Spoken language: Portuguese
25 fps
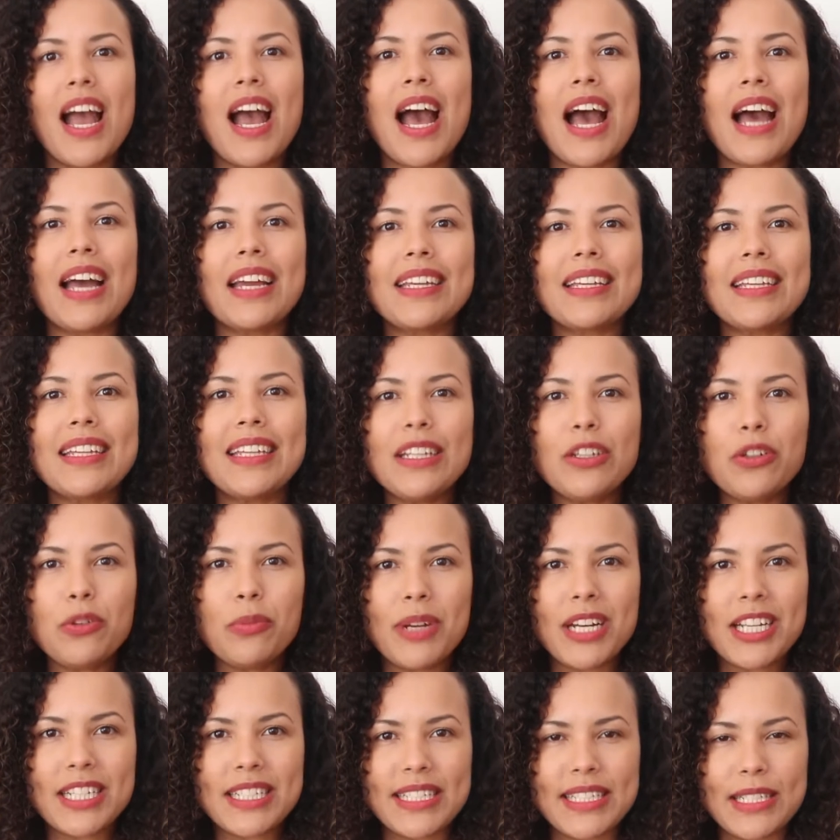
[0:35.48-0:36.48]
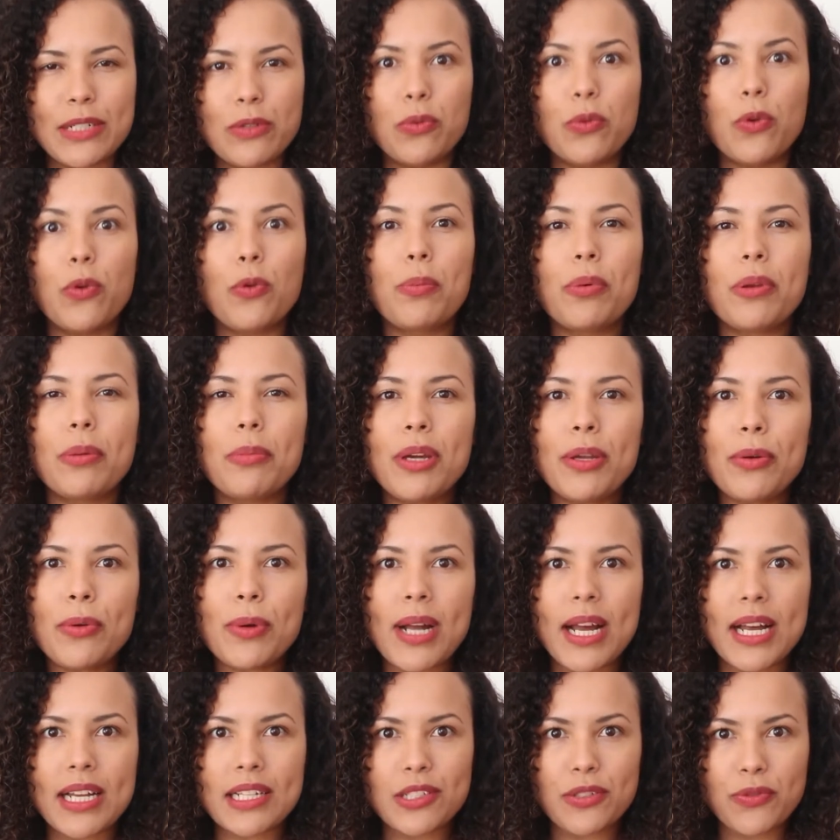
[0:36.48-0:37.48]
Aqui no Brasil, o primeiro
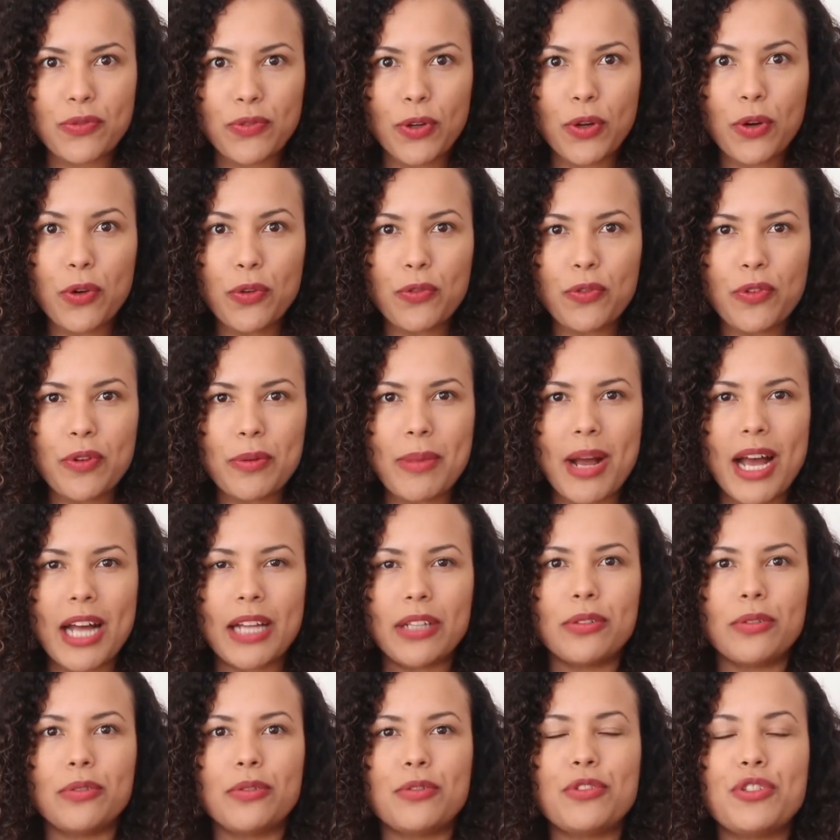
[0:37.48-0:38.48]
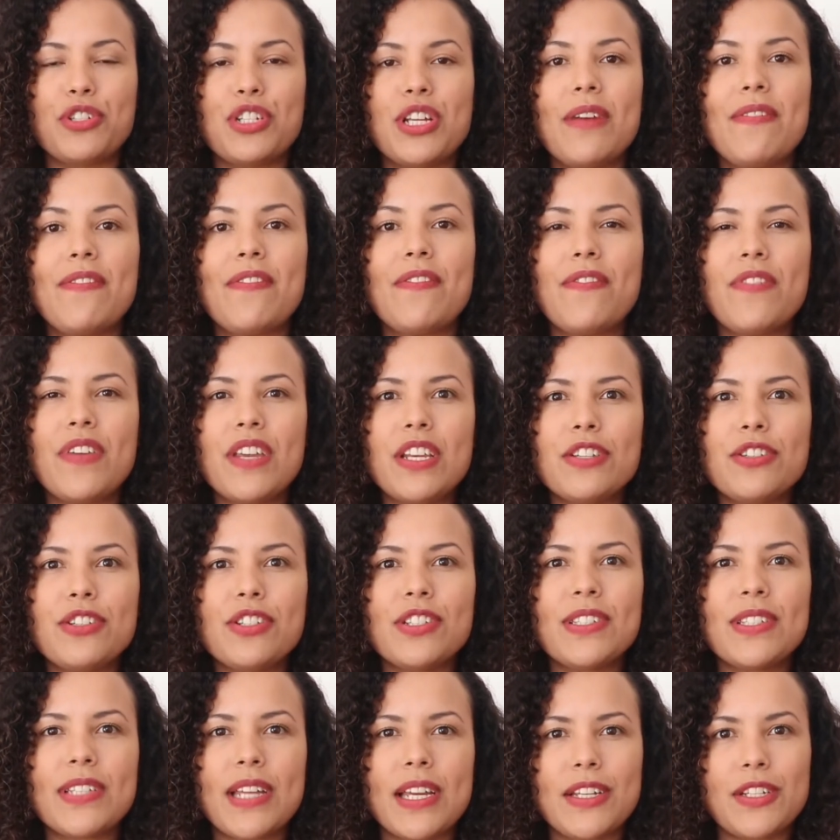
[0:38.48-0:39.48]
caso foi confirmado no dia
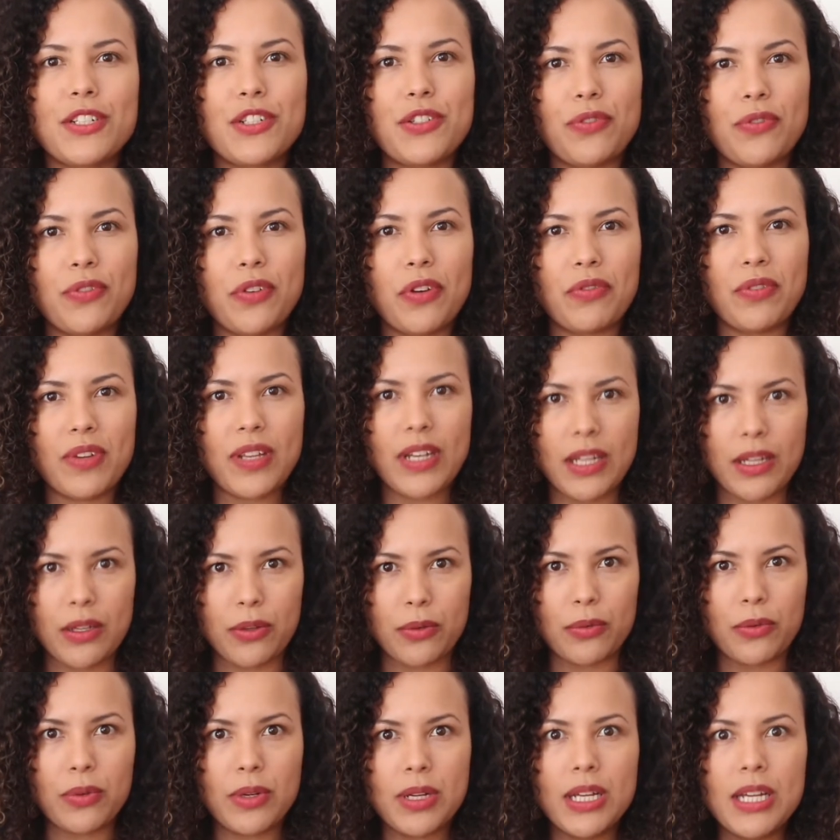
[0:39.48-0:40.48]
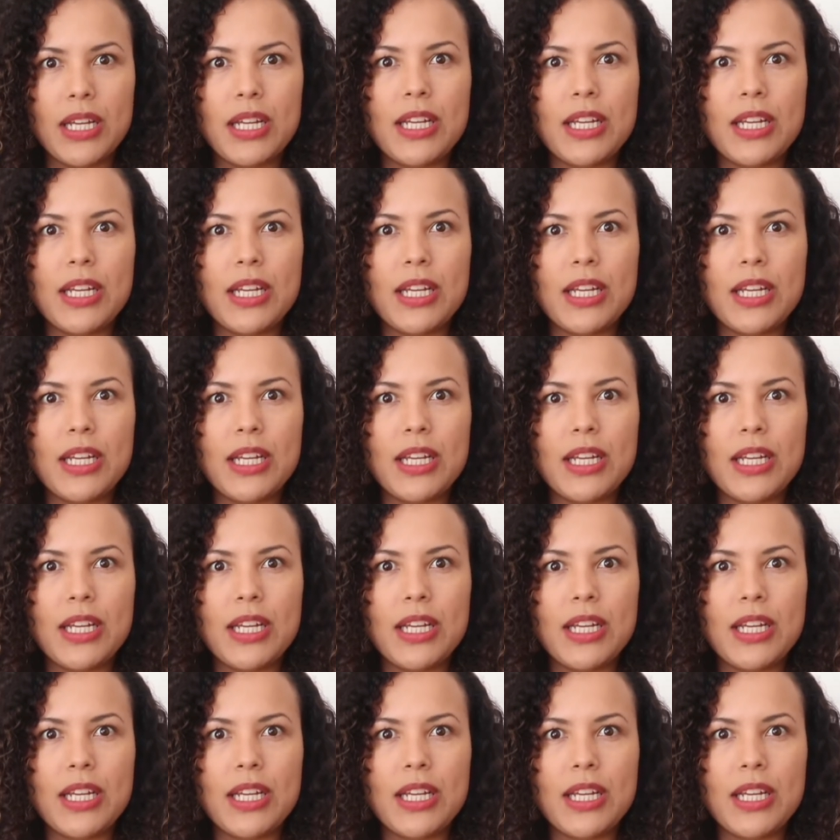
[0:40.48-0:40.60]
26 de fevereiro,